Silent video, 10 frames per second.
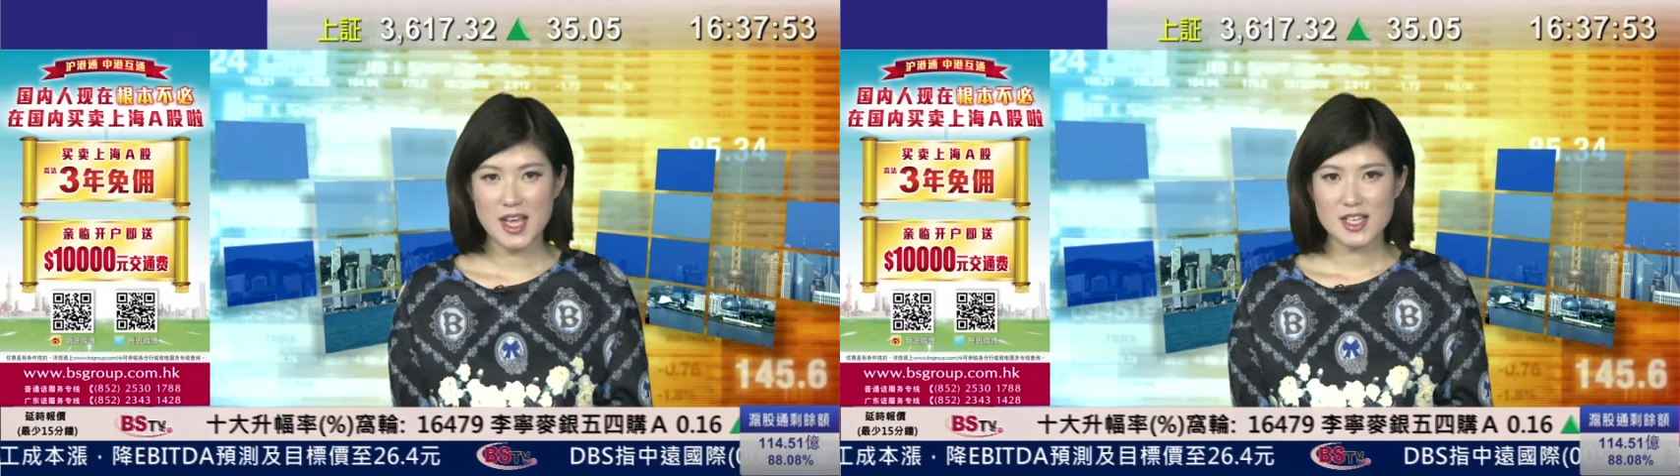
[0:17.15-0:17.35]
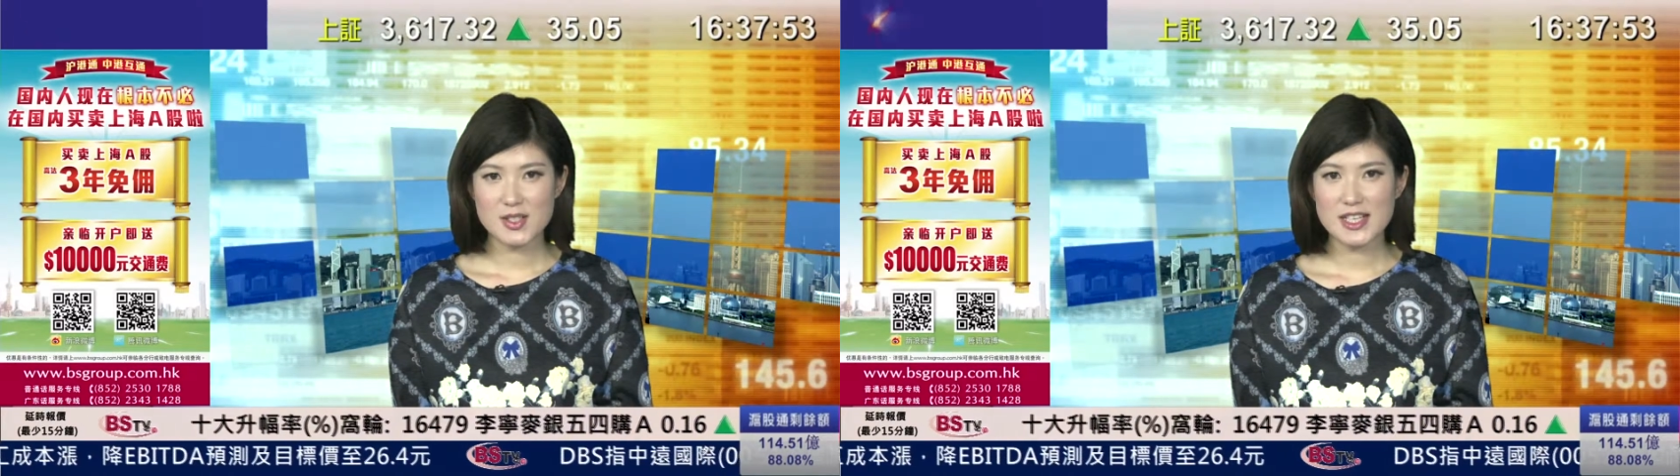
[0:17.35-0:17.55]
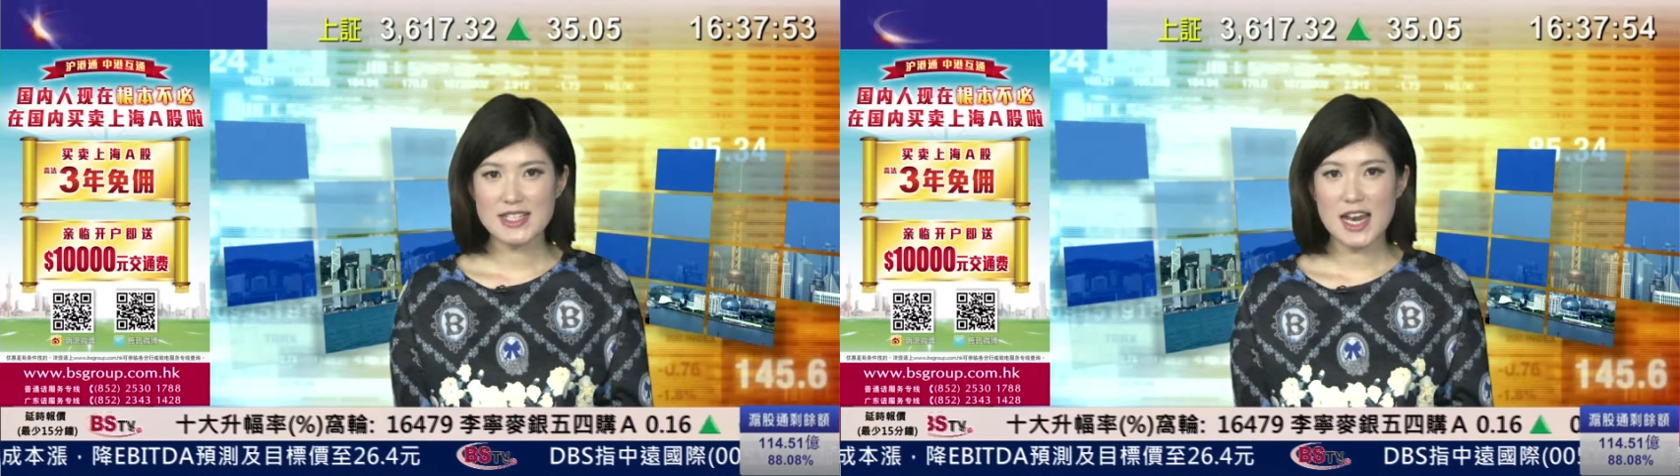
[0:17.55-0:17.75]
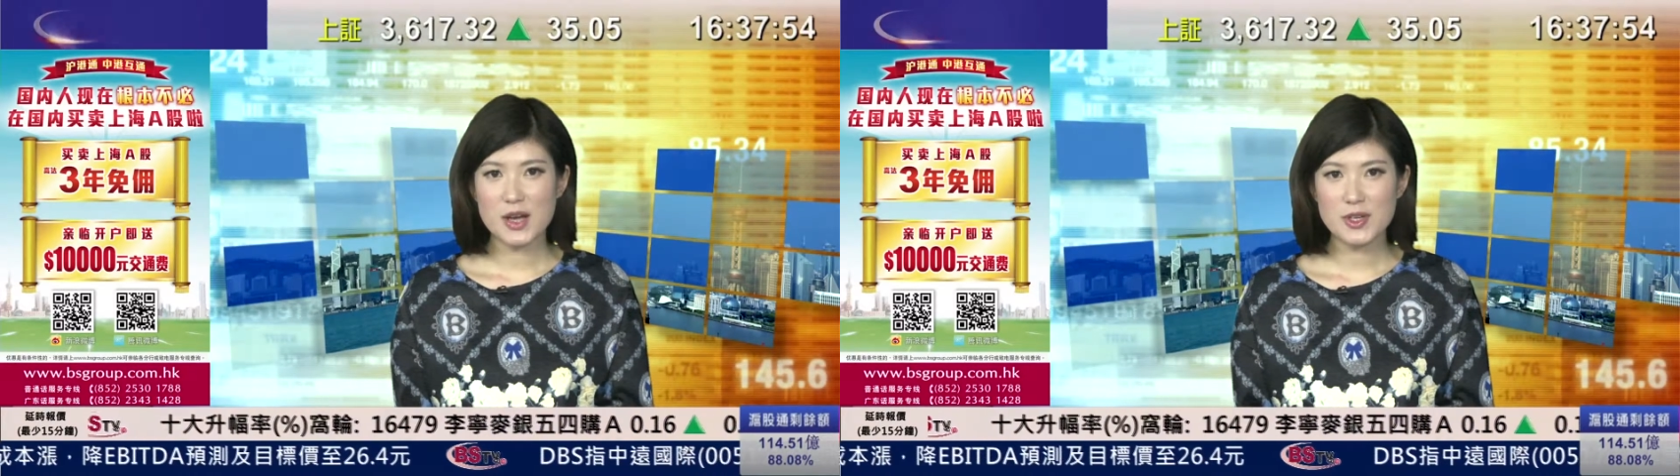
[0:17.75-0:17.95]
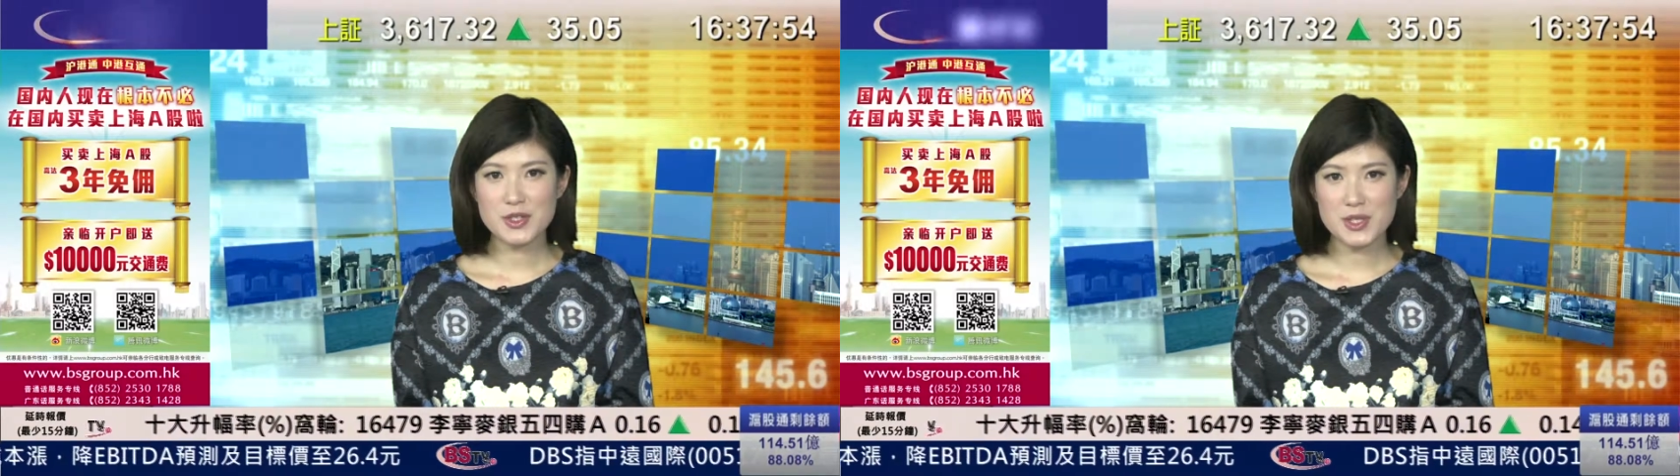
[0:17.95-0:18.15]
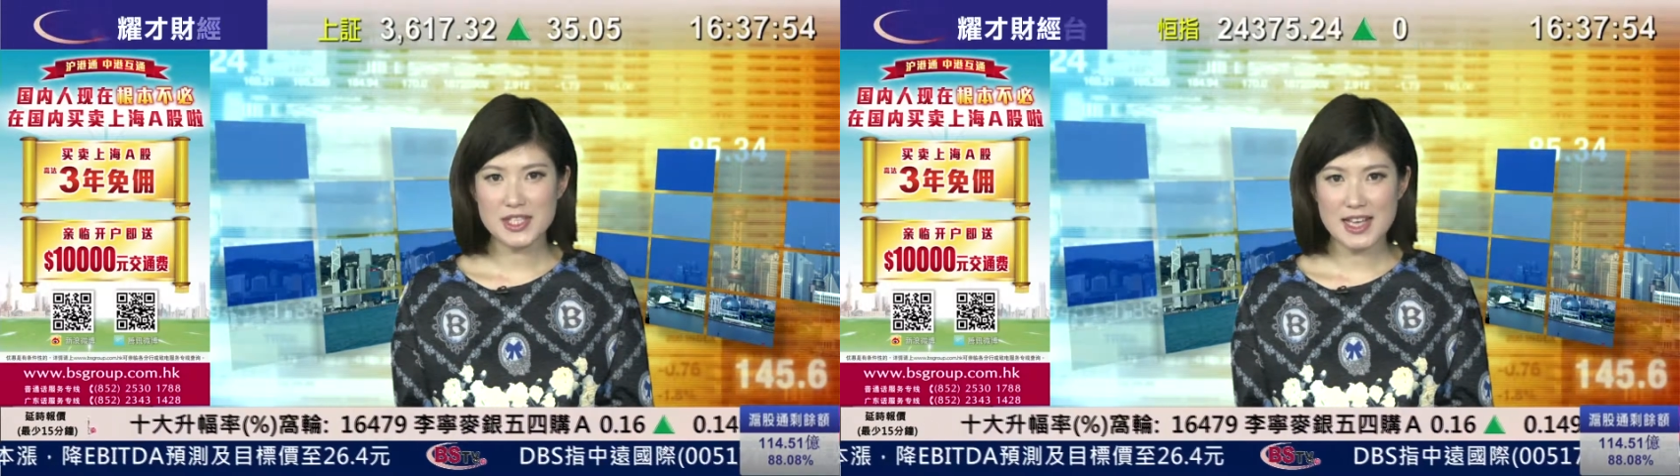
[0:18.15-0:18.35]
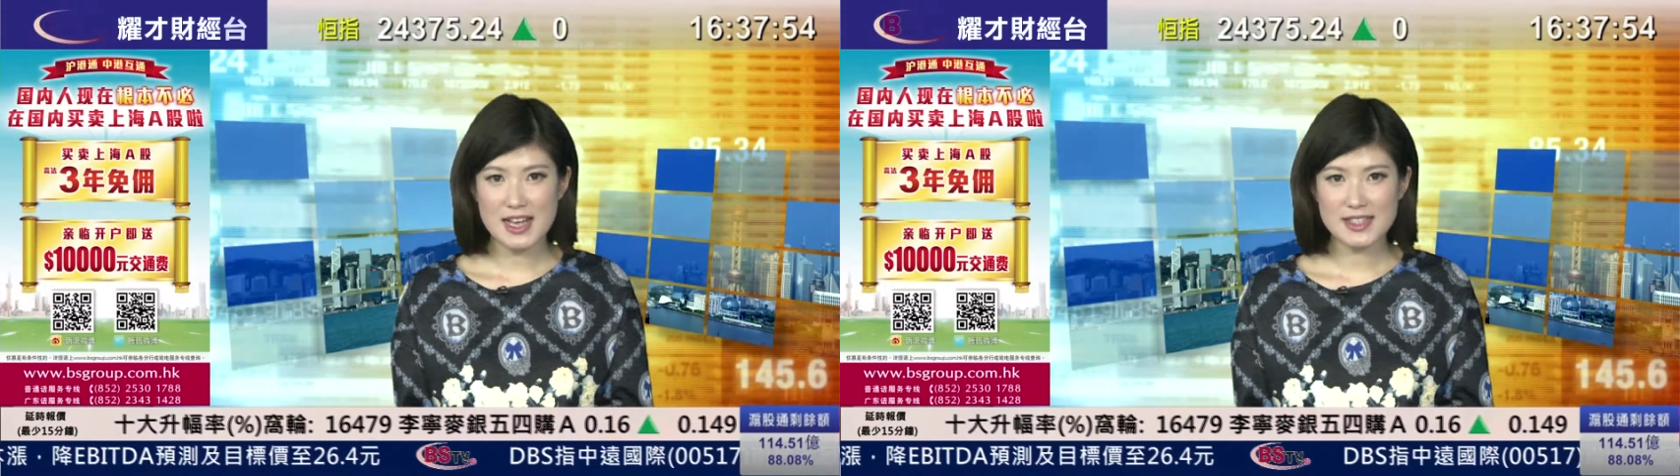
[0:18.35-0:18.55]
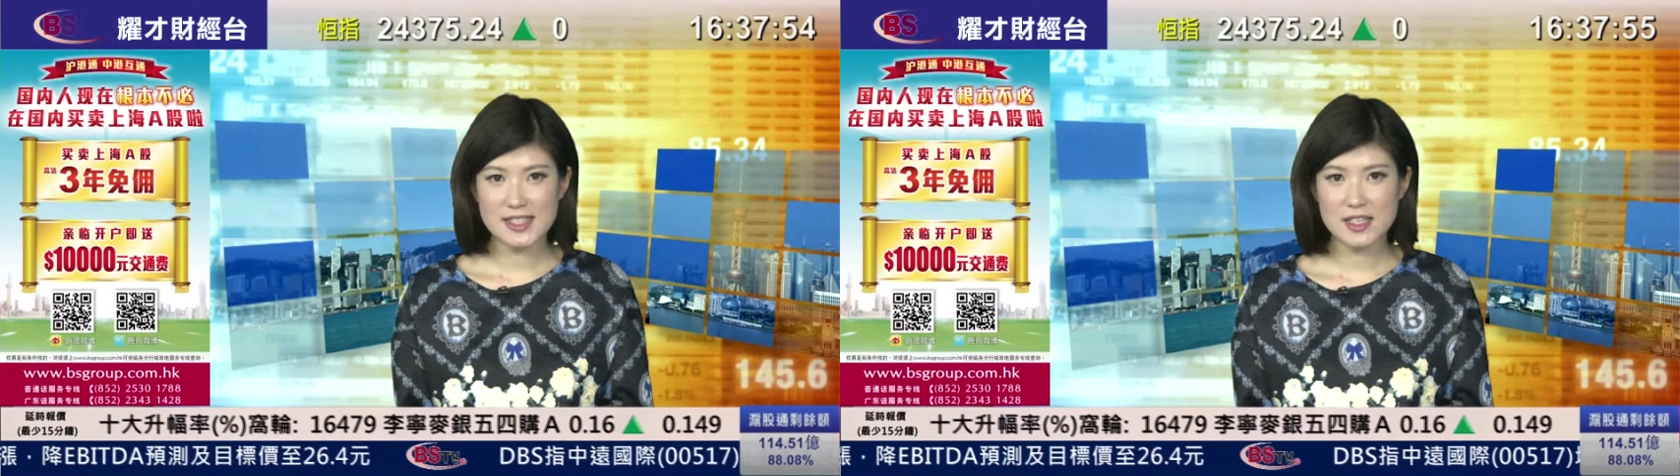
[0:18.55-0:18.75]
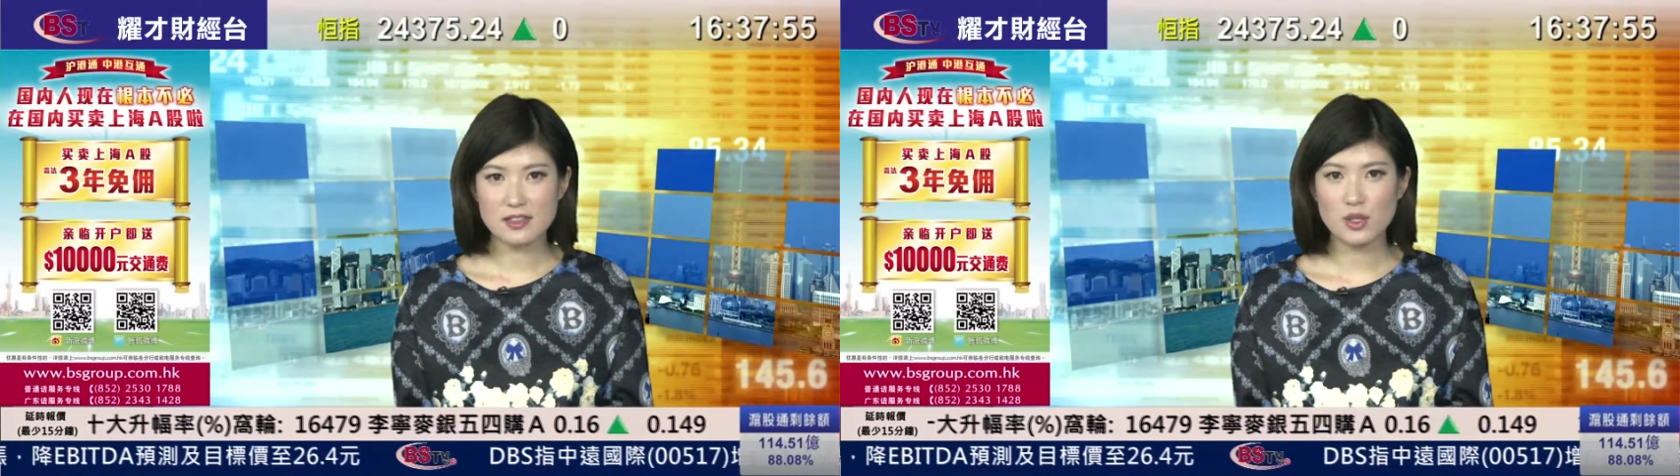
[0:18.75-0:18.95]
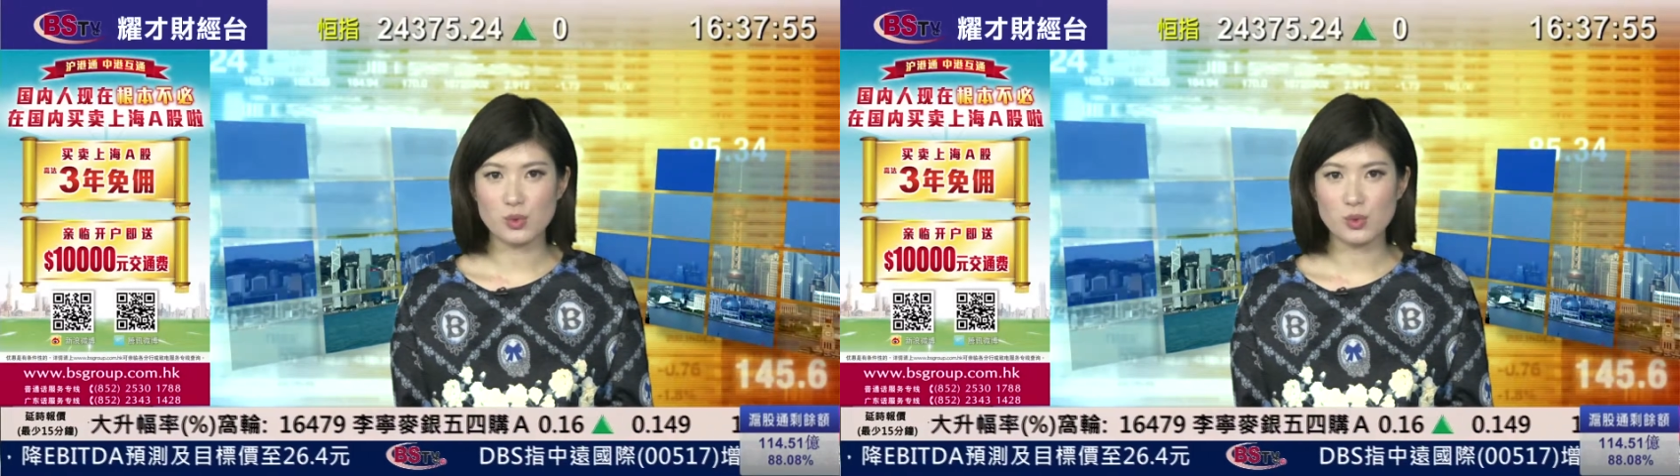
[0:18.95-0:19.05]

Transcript: 首先一起来关注一下今天各